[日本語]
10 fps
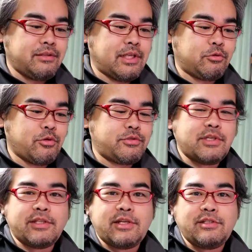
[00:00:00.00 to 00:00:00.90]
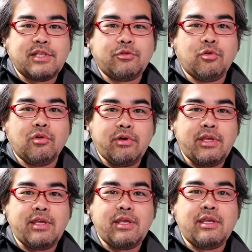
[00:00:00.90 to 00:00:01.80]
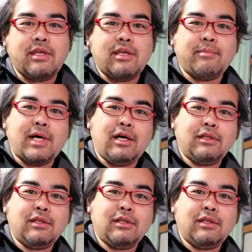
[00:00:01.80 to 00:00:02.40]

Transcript: ネットにつないだりしちゃうと、えー、まあ、